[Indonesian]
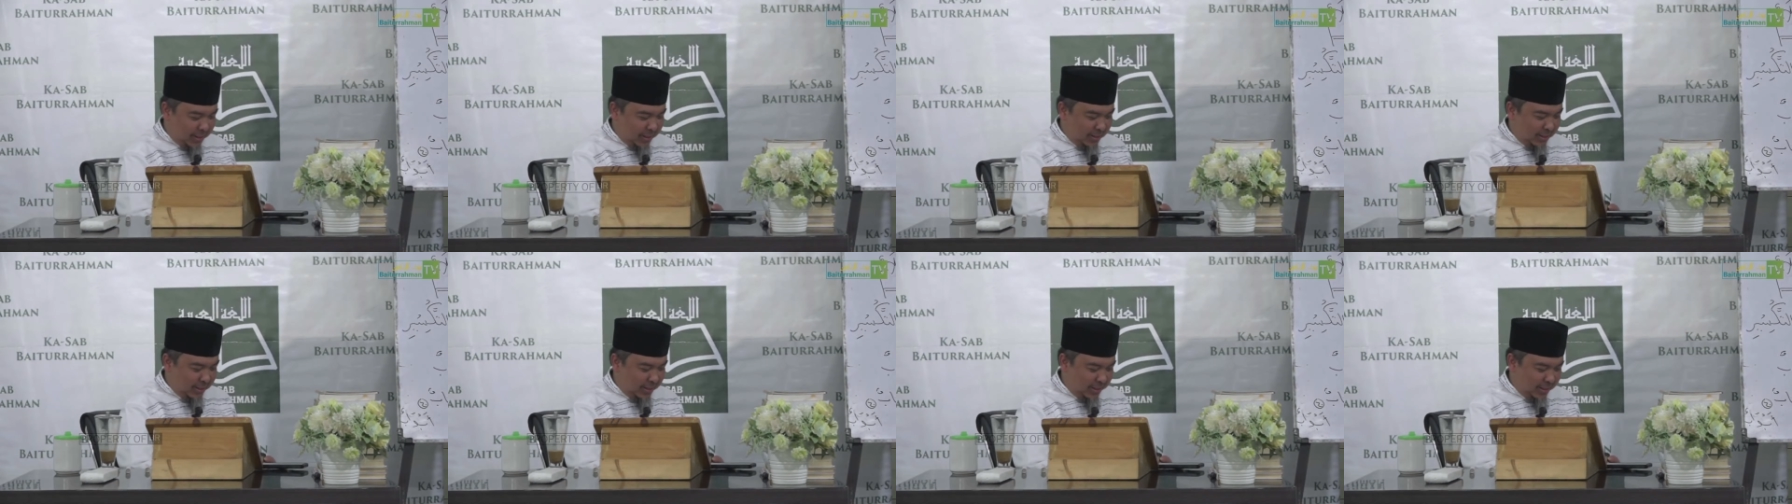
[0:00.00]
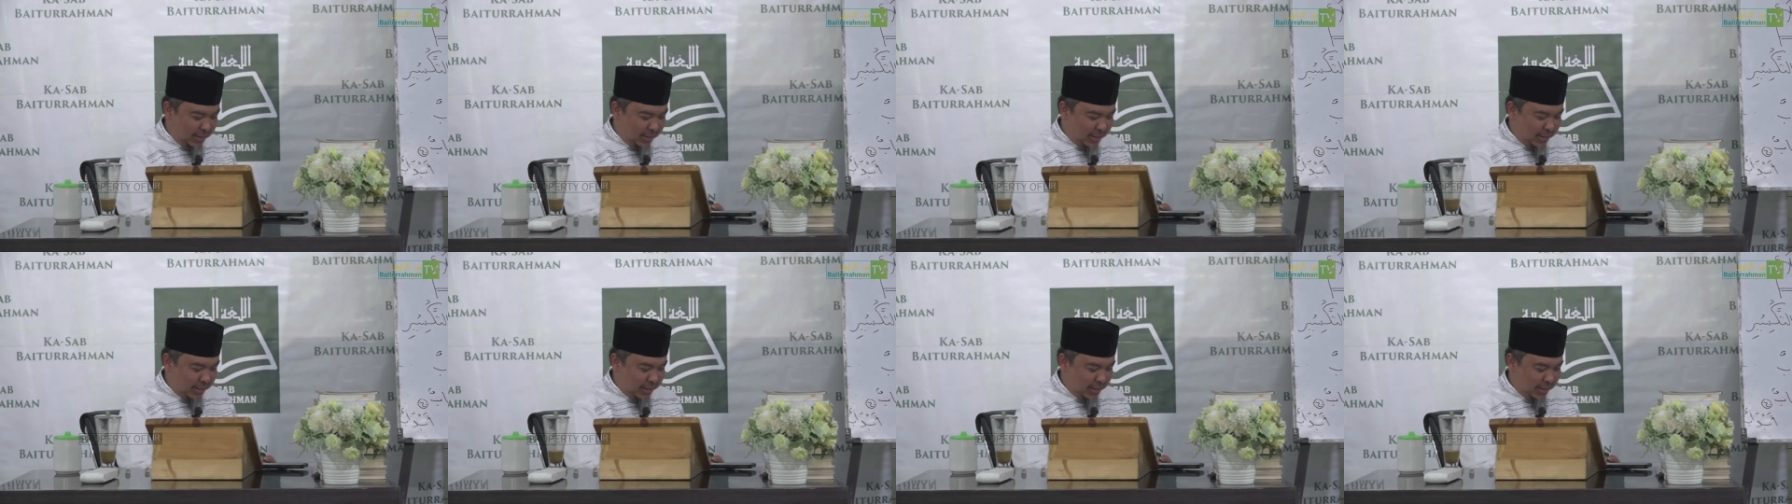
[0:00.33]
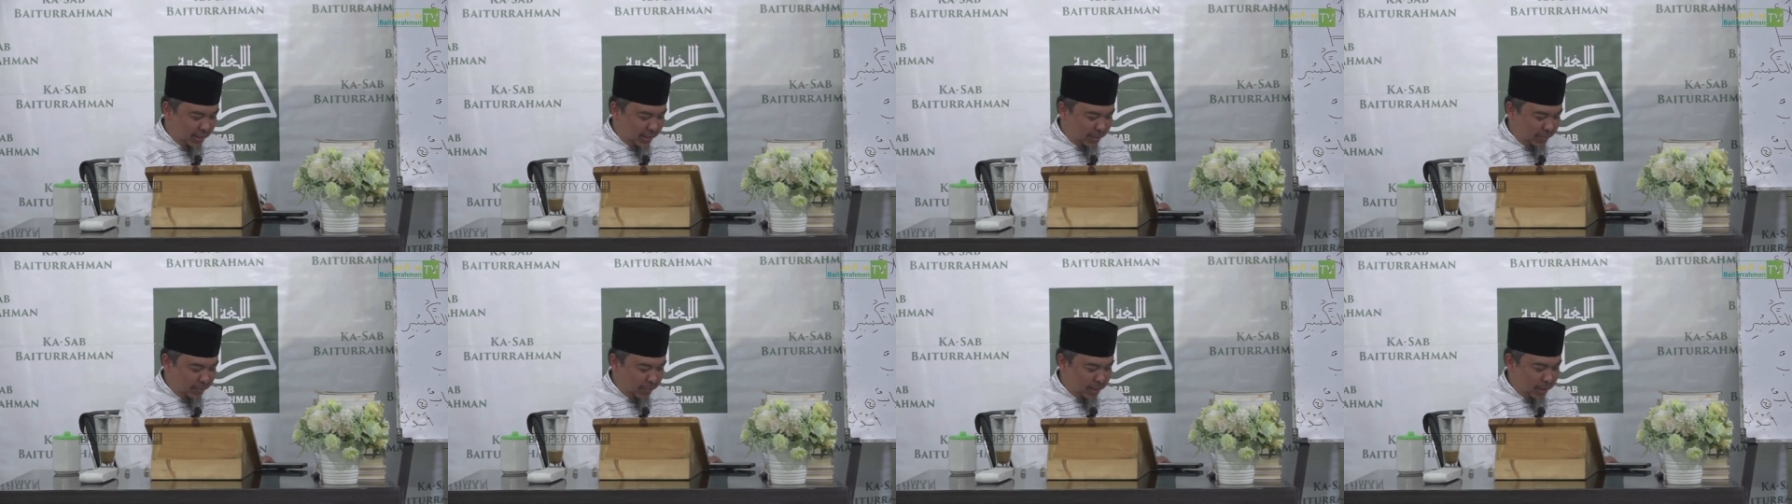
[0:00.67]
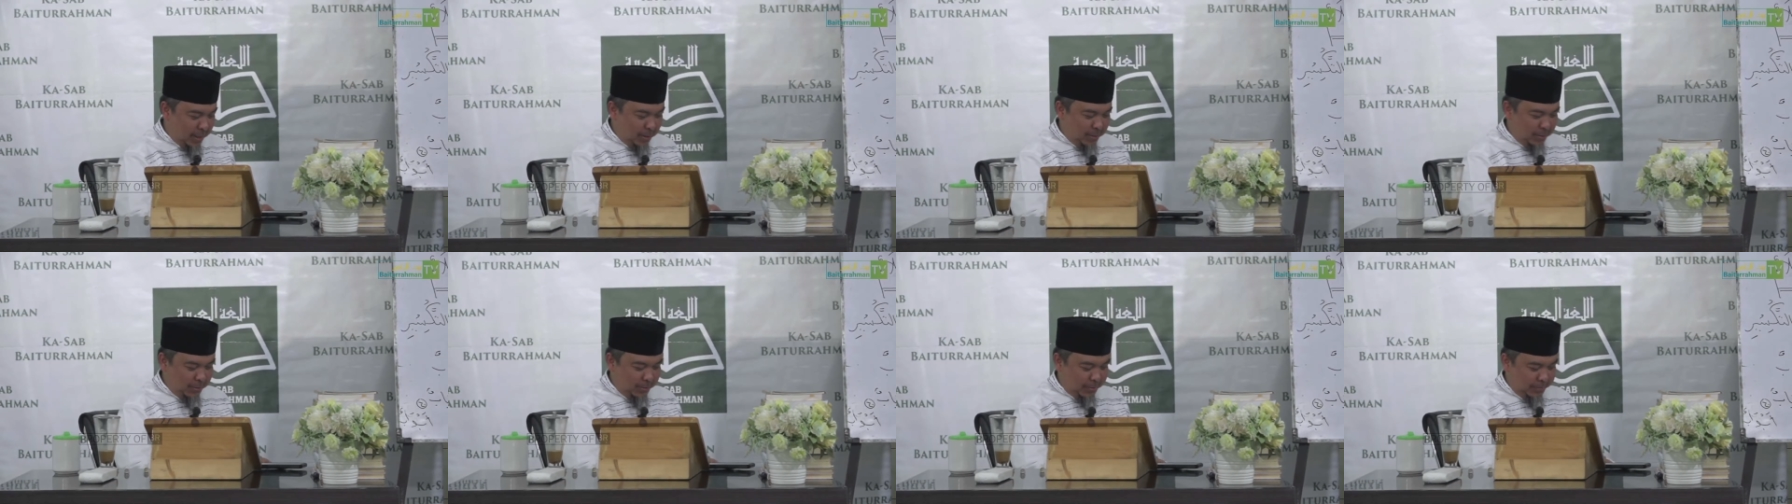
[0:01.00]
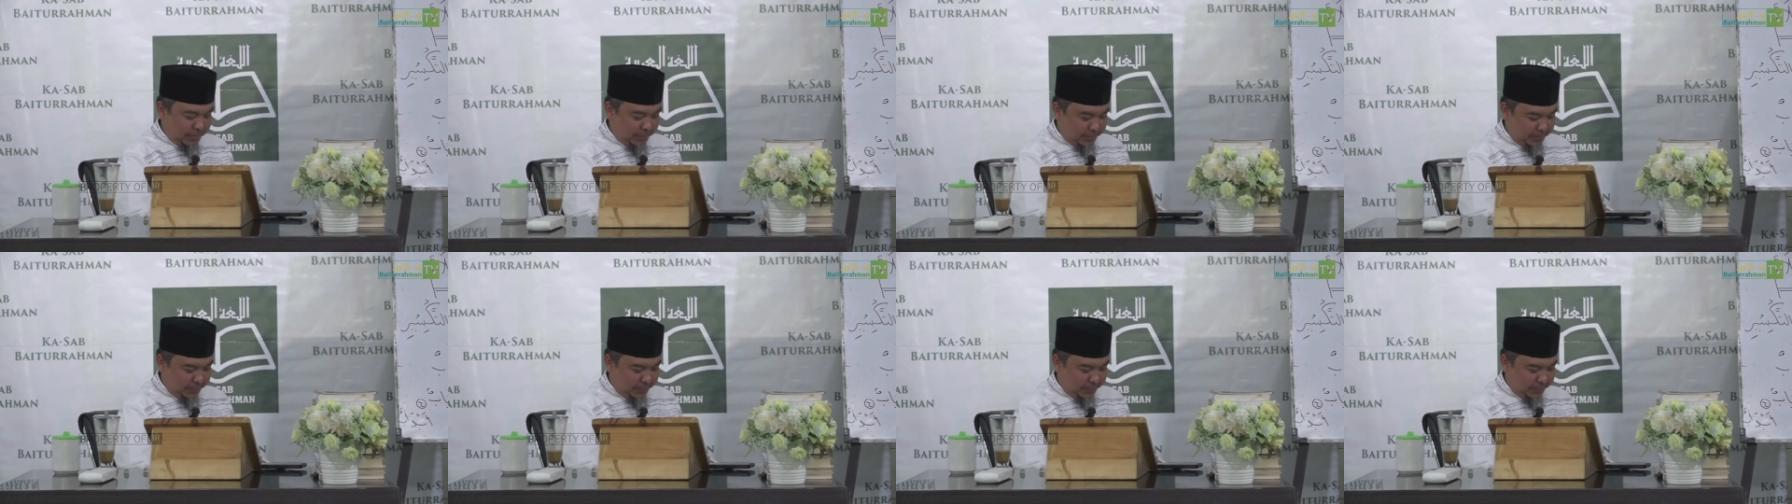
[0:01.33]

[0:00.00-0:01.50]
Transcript: saja. Jangan malu.